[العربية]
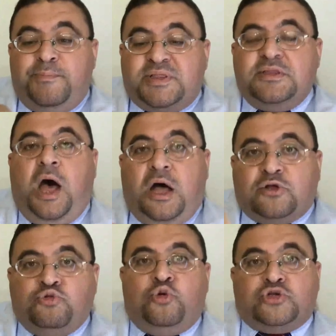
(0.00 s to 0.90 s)

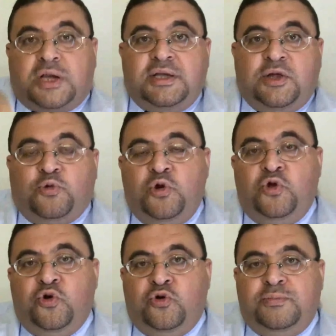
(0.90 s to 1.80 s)
بتنقط نقطه كده
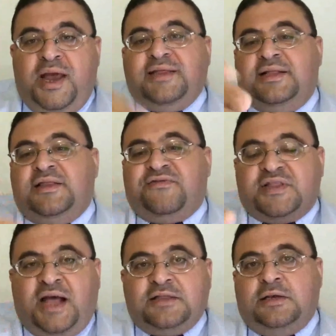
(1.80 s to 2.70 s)
كل يوم لا ده انت
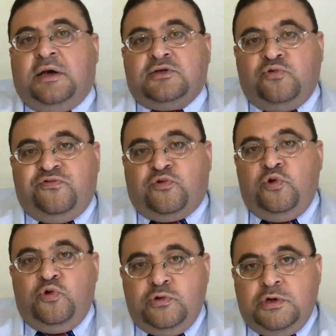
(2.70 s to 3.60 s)
فتحت الغضروف
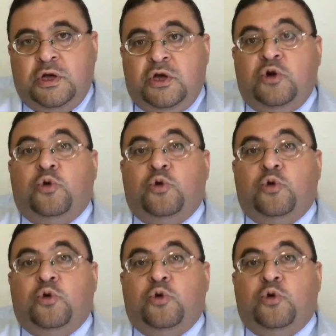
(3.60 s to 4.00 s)
كله